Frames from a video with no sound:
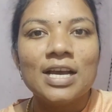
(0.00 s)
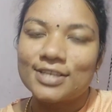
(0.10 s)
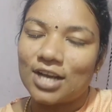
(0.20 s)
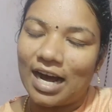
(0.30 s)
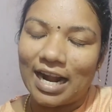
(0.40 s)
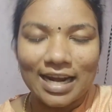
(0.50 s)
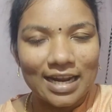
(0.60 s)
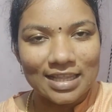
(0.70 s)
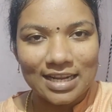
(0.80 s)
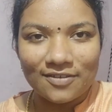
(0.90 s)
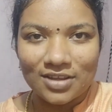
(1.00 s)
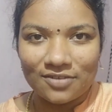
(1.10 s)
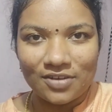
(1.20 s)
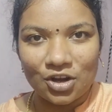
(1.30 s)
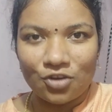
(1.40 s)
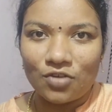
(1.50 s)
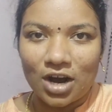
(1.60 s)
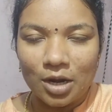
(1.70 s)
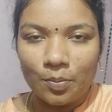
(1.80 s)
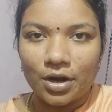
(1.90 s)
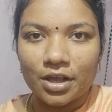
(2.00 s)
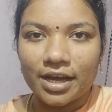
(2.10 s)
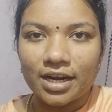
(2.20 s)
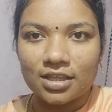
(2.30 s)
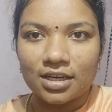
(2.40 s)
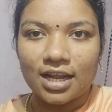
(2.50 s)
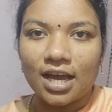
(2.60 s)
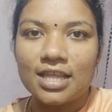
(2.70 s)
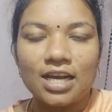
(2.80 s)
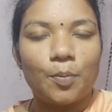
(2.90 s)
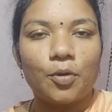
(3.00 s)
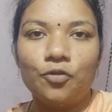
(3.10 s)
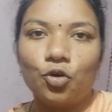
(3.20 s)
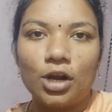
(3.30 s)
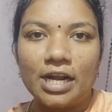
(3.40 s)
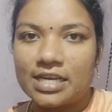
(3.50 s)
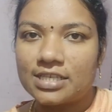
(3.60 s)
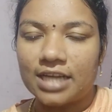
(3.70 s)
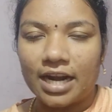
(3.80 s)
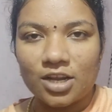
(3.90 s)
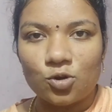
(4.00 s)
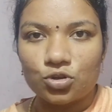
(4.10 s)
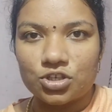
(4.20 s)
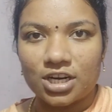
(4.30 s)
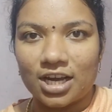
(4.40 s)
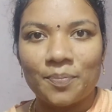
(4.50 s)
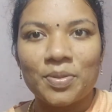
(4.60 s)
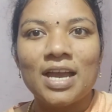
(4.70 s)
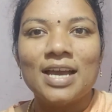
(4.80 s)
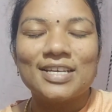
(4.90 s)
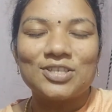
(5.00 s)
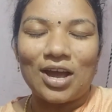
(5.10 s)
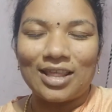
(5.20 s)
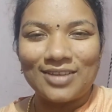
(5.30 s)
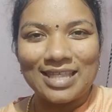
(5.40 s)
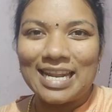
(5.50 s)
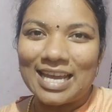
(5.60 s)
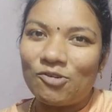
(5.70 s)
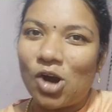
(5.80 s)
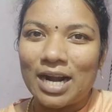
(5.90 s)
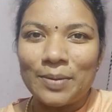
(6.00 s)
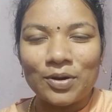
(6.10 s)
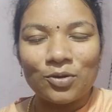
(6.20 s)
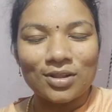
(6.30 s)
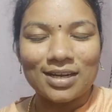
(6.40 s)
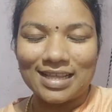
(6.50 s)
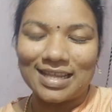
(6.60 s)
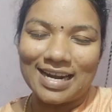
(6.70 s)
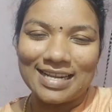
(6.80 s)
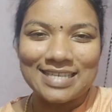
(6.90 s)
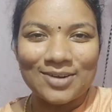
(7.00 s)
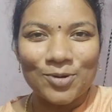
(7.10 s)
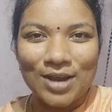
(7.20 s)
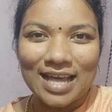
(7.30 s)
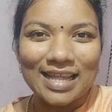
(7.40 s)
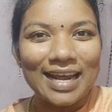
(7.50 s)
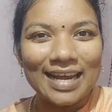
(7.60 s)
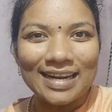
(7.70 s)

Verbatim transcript: ஸோ காலையிலேருந்து நான் வந்து வெறும் வாழைப்பழம் தான் எடுத்துக்கிட்டேன் அதுக்கப்புறம் ஃபோர் லிட்டர்ஸ் தண்ணி குடிச்சிருக்கேன் ஸோ அது வந்து இன்றைக்கி வாழைப்பழம்ன்றதுனால சரி ஓகே அதெல்லாம்